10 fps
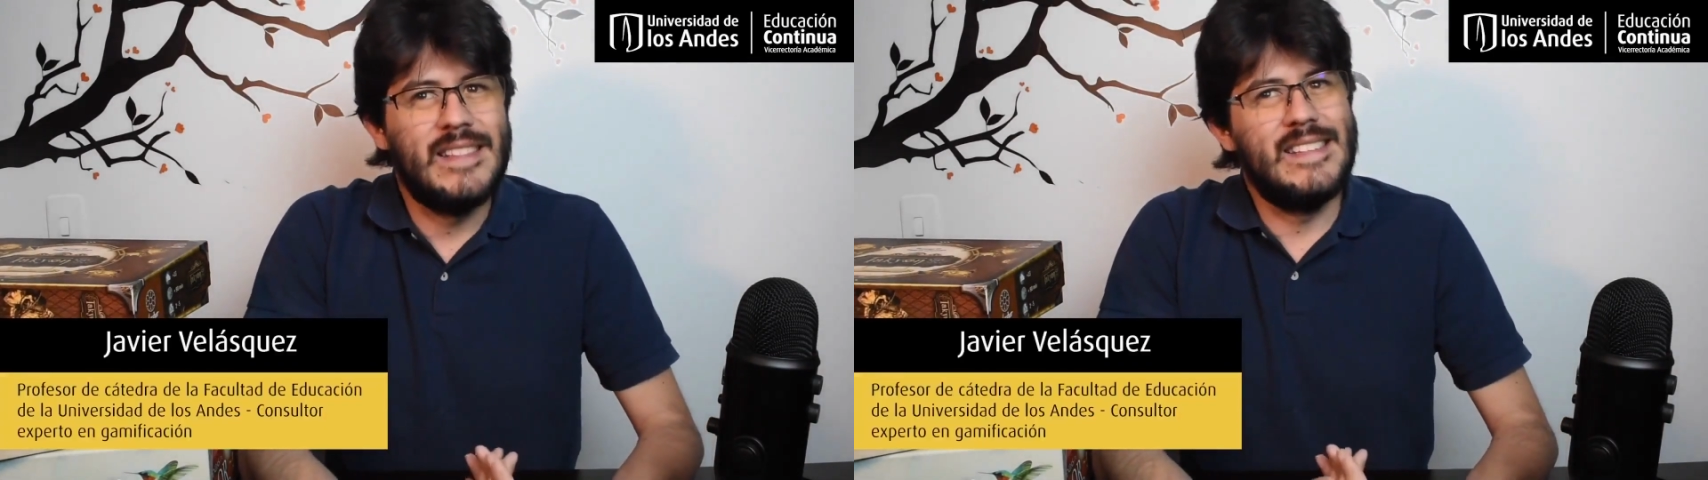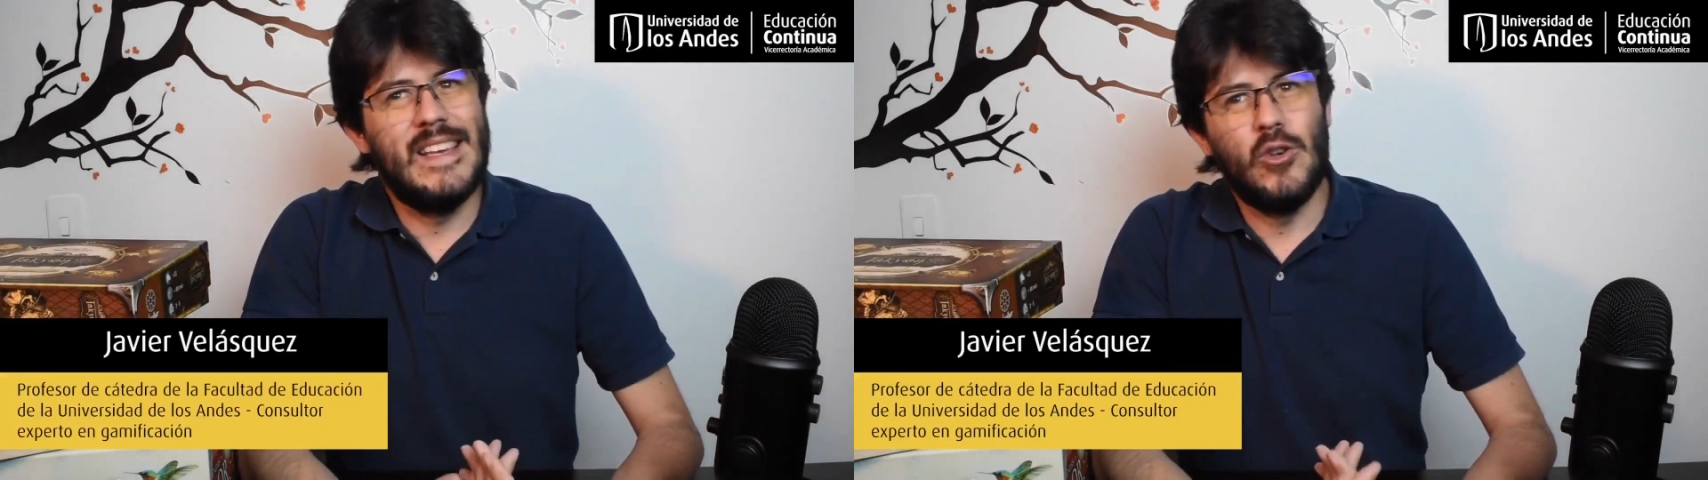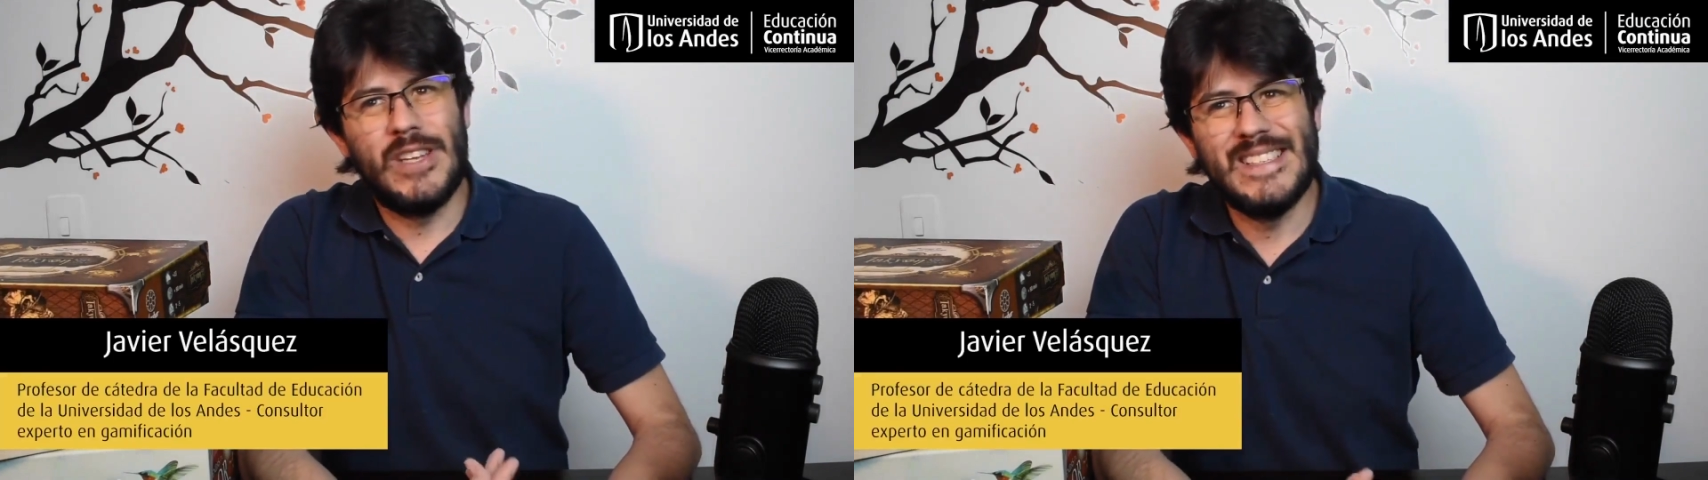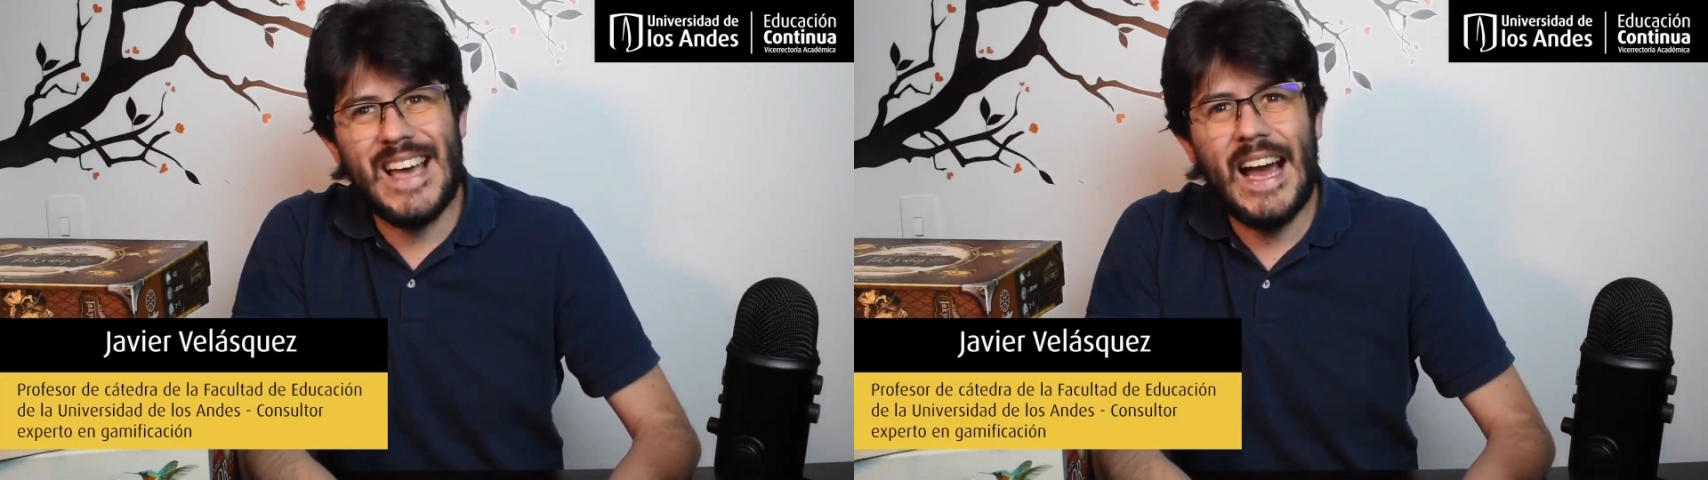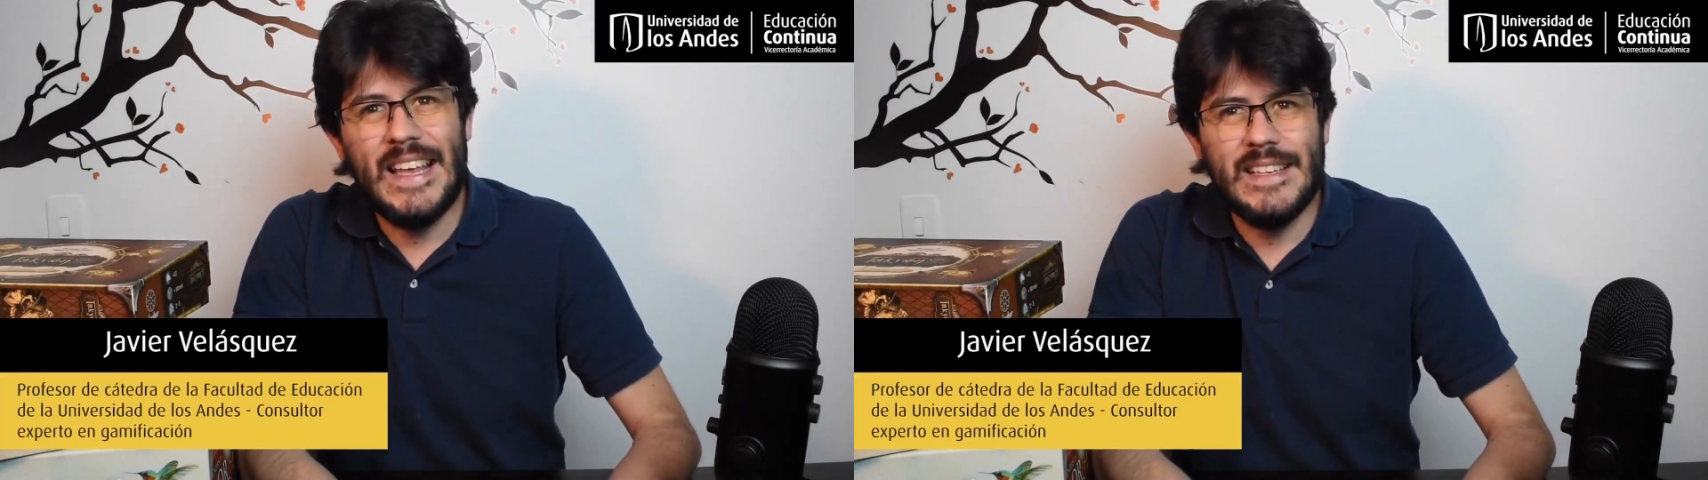desde
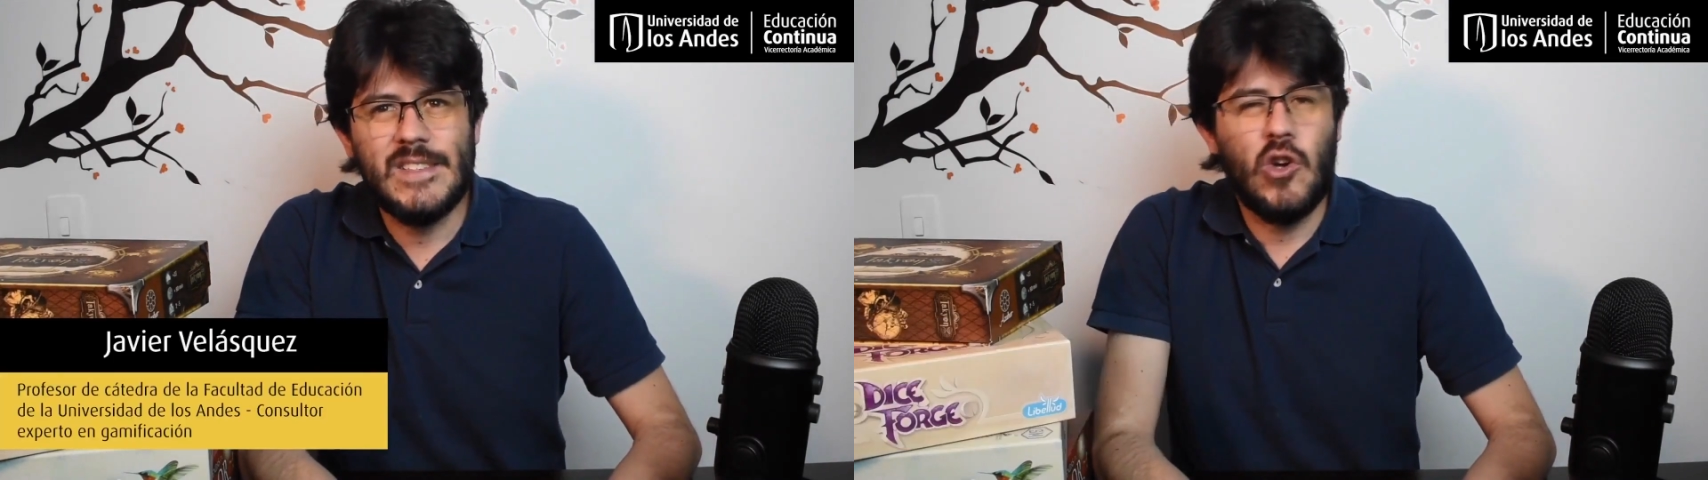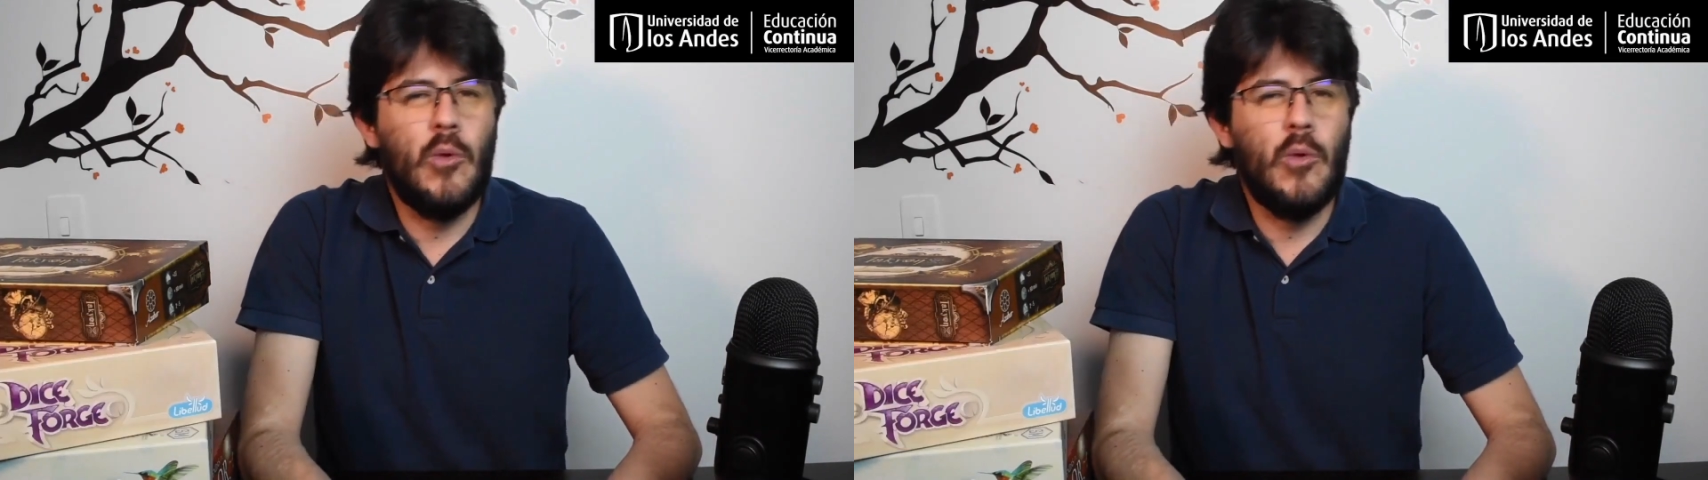otras áreas,